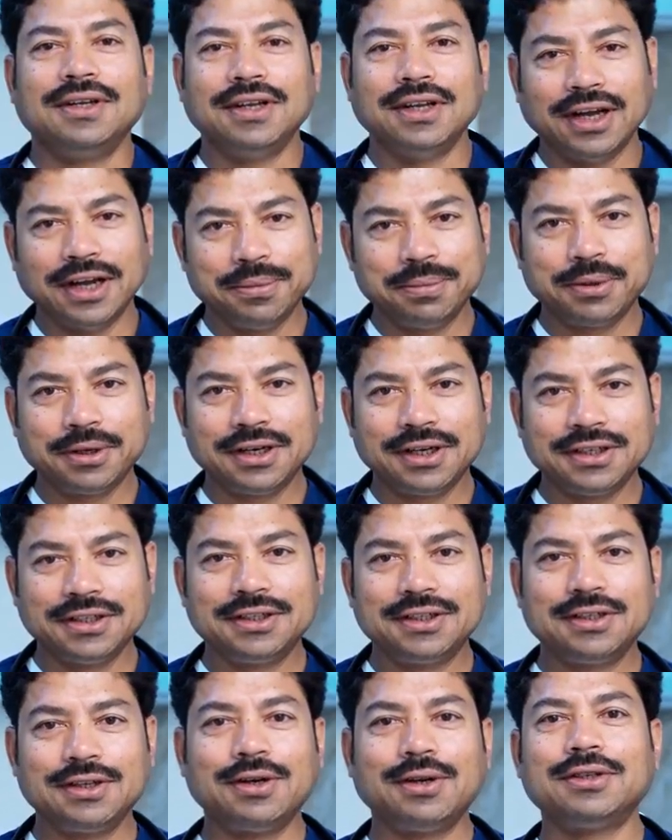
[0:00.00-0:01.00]
ఈ హైపర్
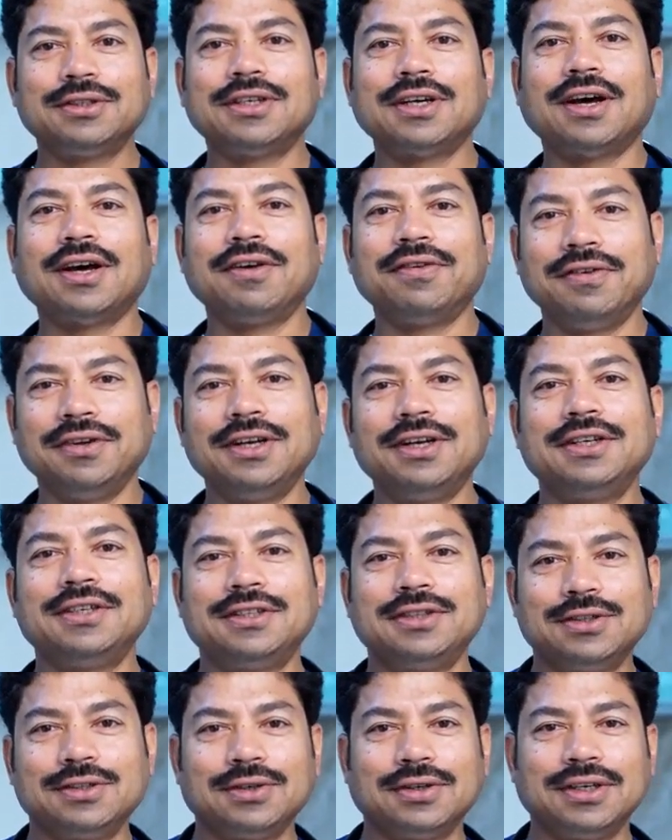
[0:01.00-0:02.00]
టెన్షన్లో చాలా
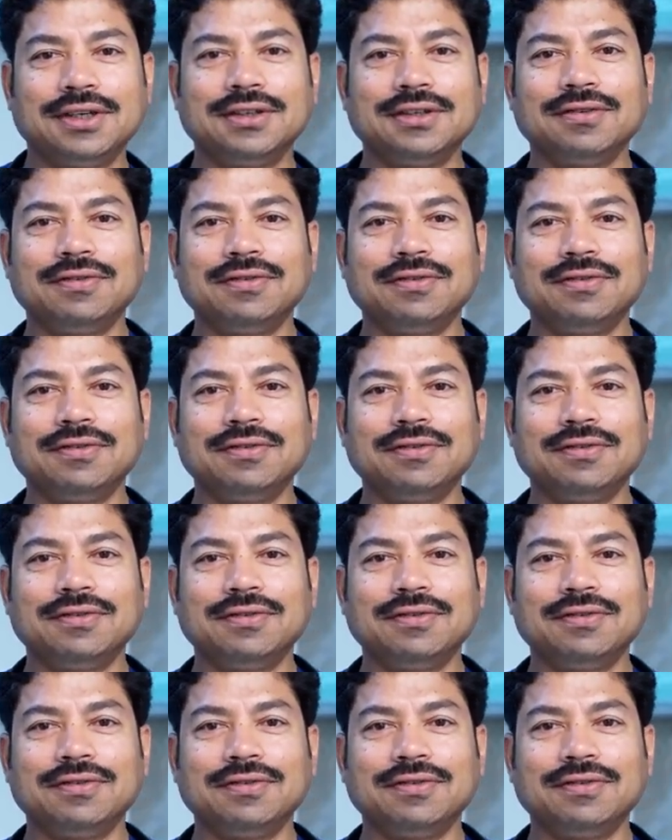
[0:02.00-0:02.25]
వేరియేషన్స్ ఉన్నాయి